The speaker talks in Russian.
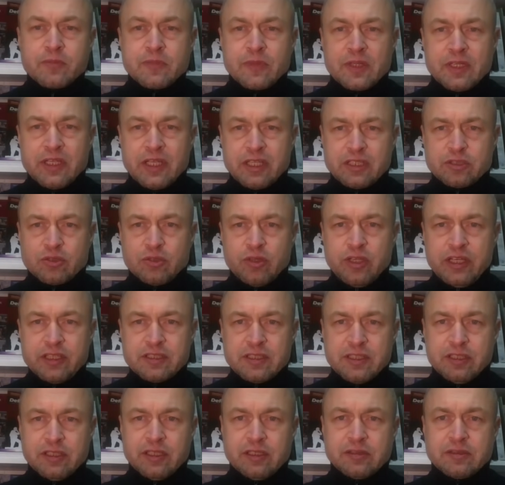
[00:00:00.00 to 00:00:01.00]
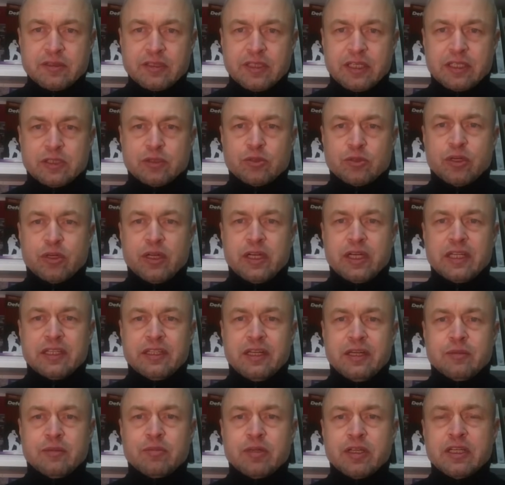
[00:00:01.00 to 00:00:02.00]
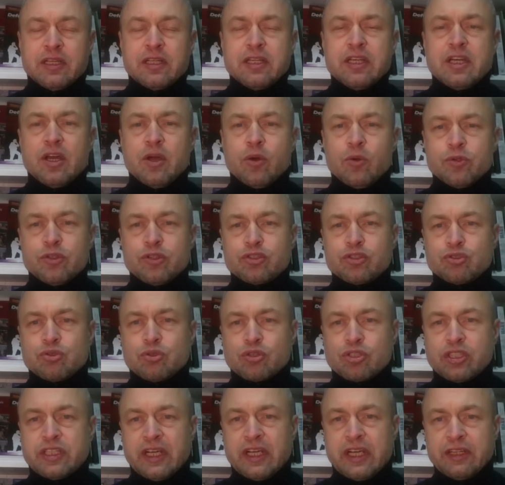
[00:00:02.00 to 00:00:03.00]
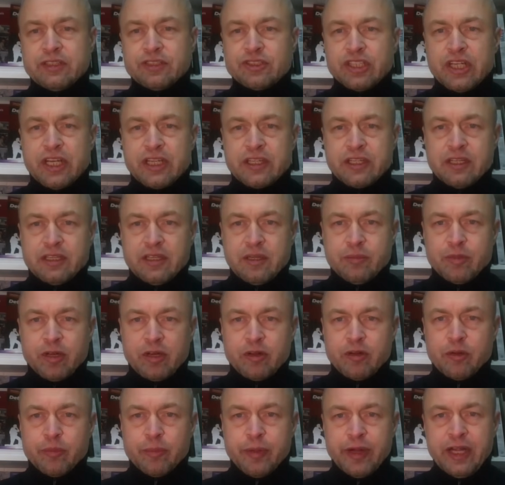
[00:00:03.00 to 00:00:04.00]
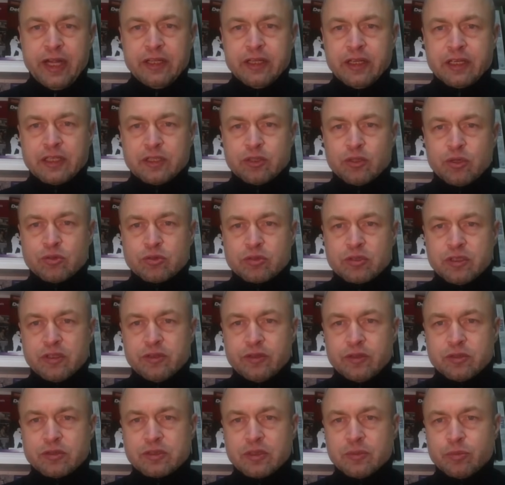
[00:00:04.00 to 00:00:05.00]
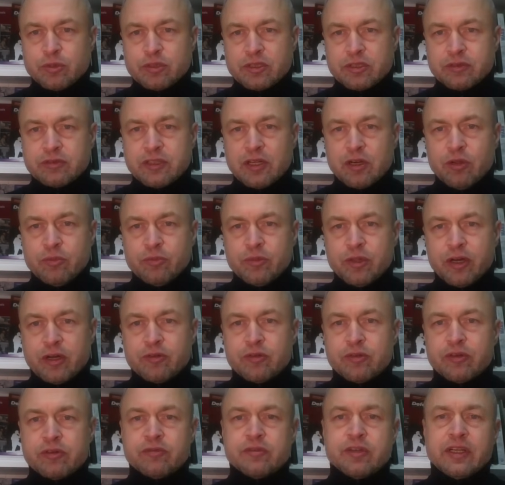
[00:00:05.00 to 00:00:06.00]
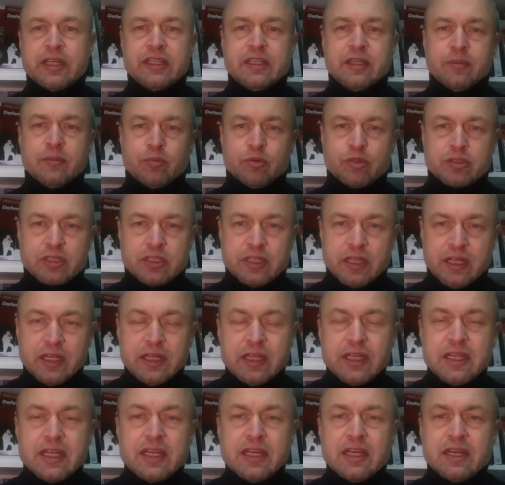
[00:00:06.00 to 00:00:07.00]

есть другие силы, которые хотели бы уничтожить окончательно мировой порядок, который установился после Второй мировой войны, после